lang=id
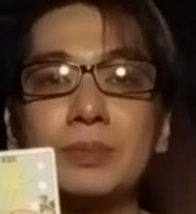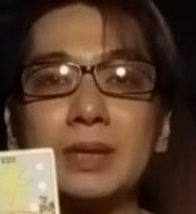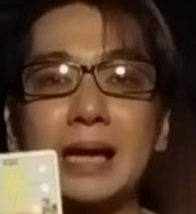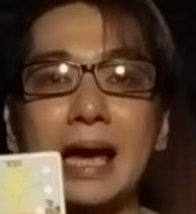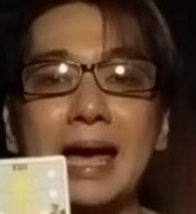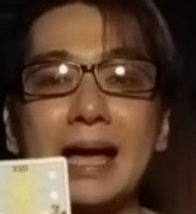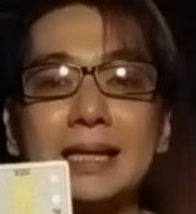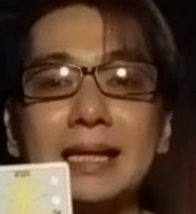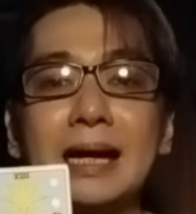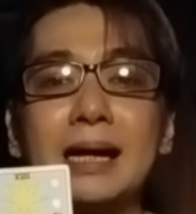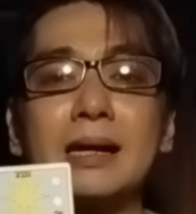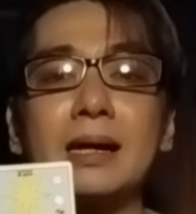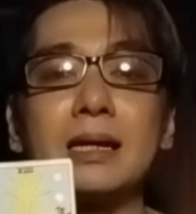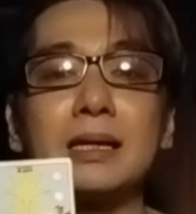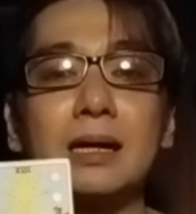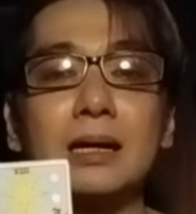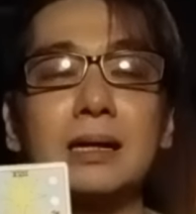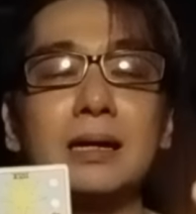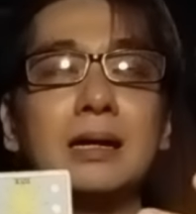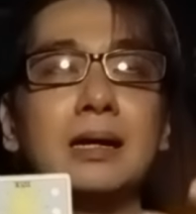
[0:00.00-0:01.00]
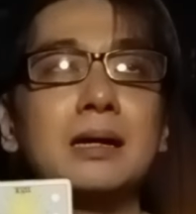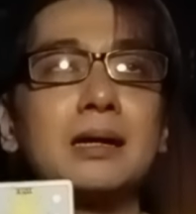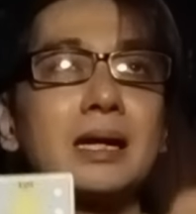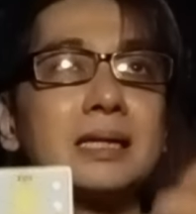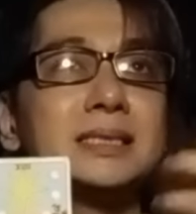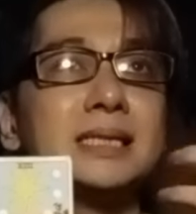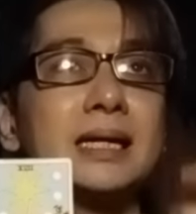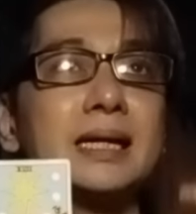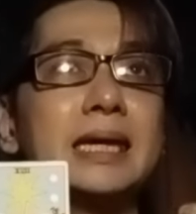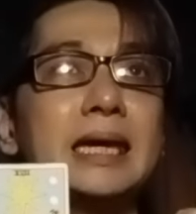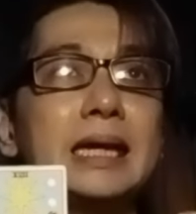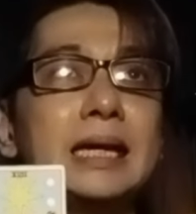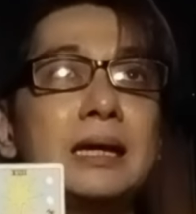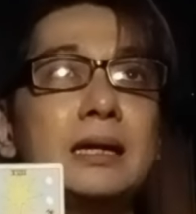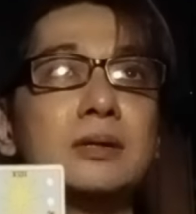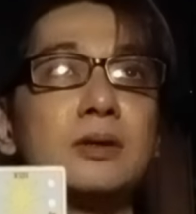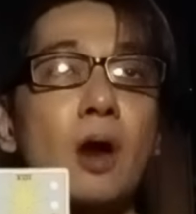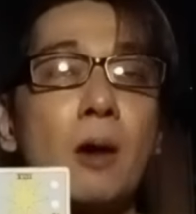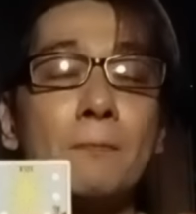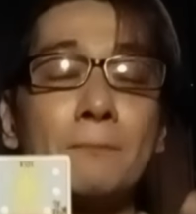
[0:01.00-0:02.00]
kayaknya re, rezeki
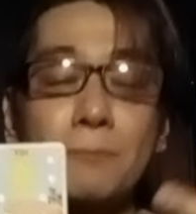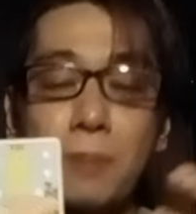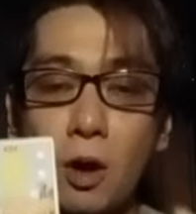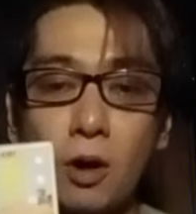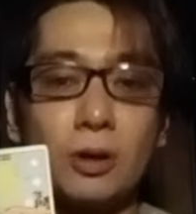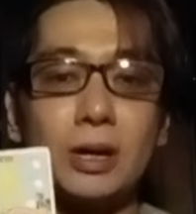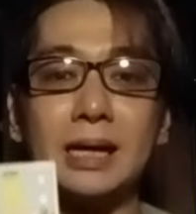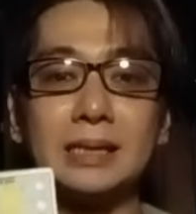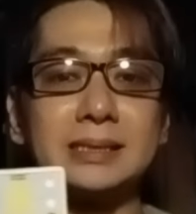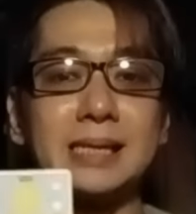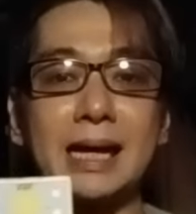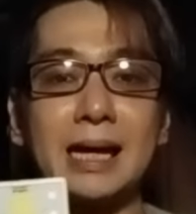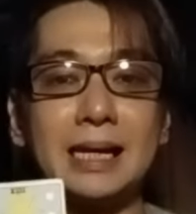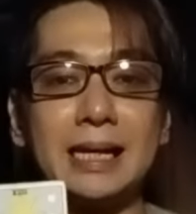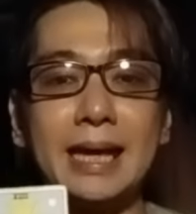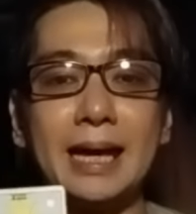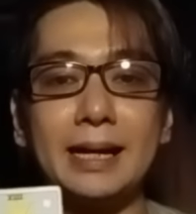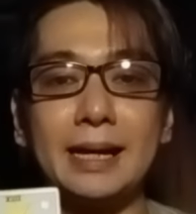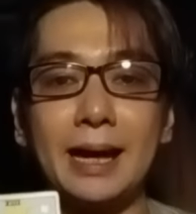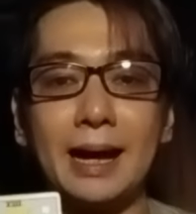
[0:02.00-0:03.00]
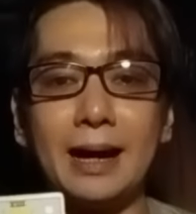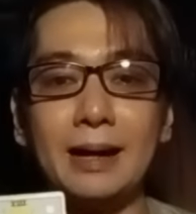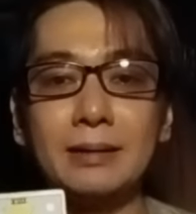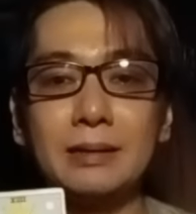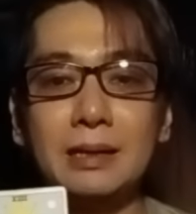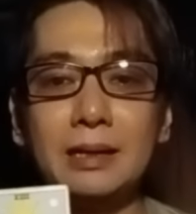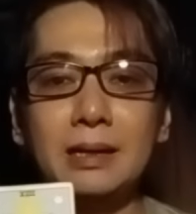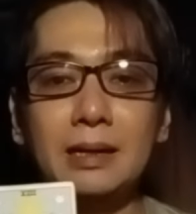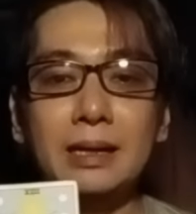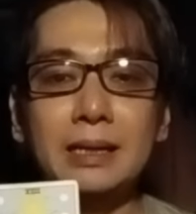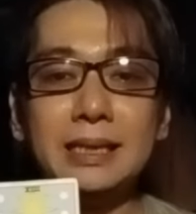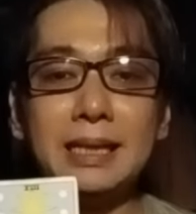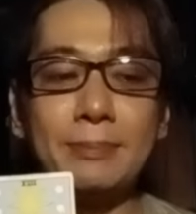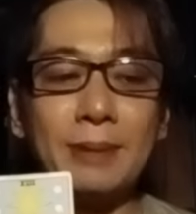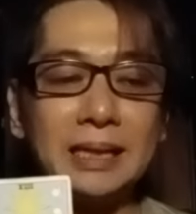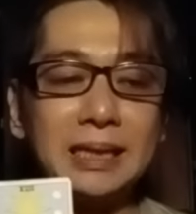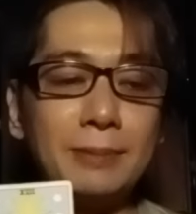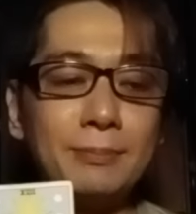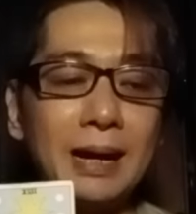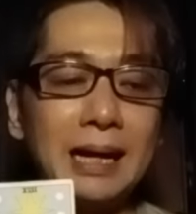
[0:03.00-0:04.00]
nomplok ya saya lihat ya
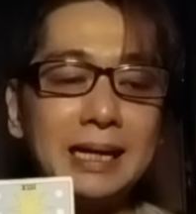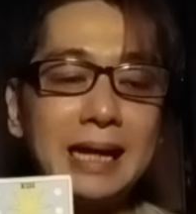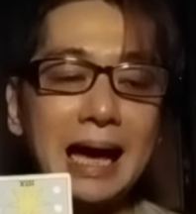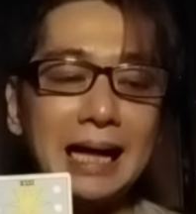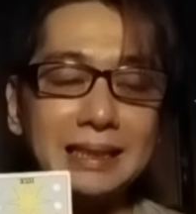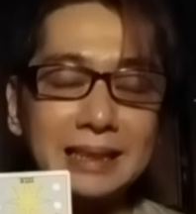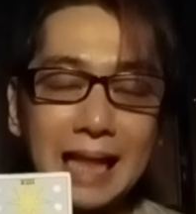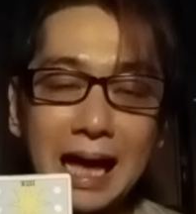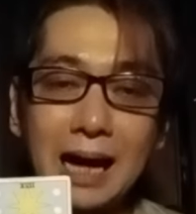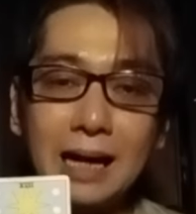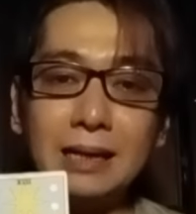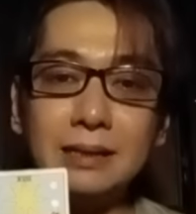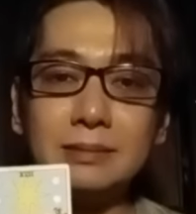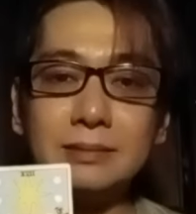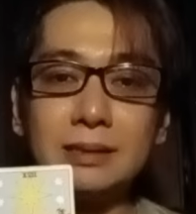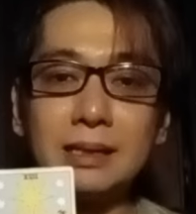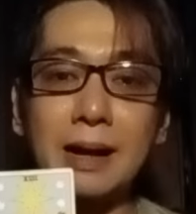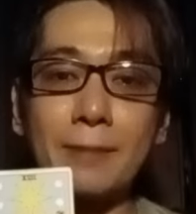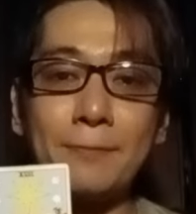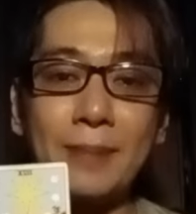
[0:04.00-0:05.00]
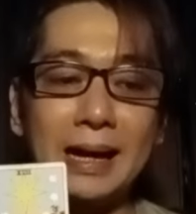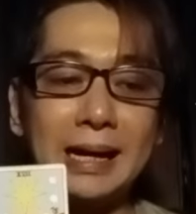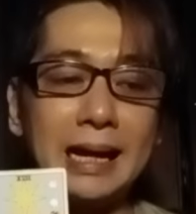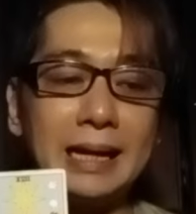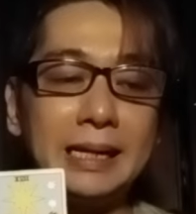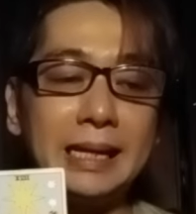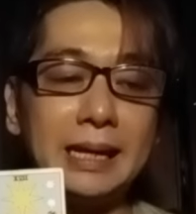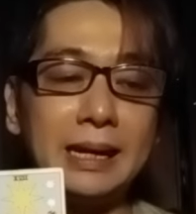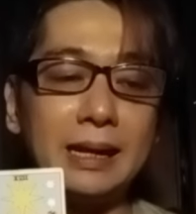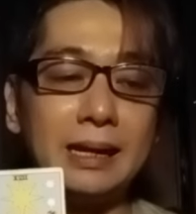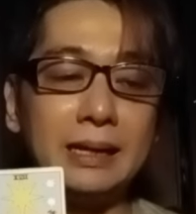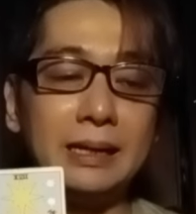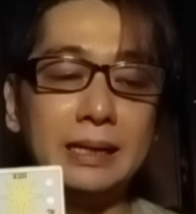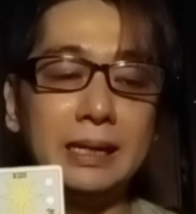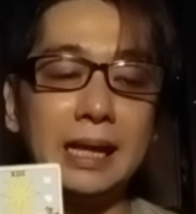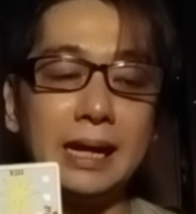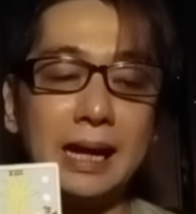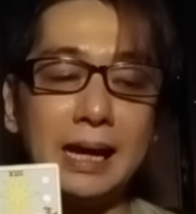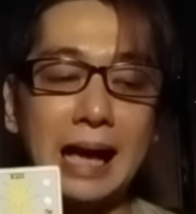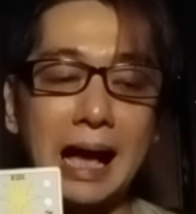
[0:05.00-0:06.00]
tiba-tiba datang kepada diri,
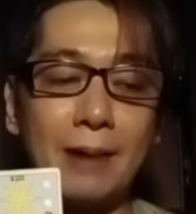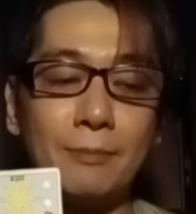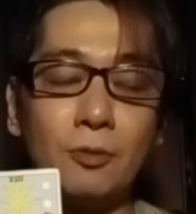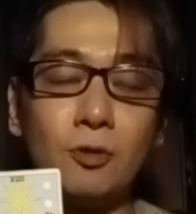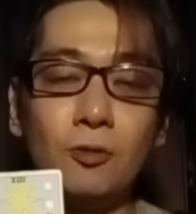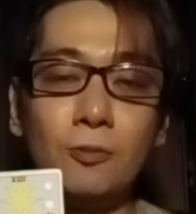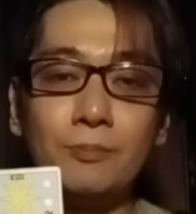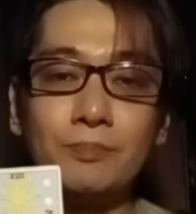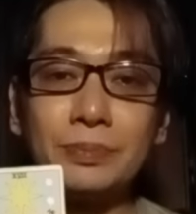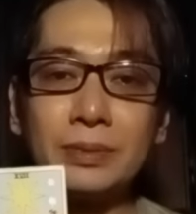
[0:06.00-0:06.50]
diri kamu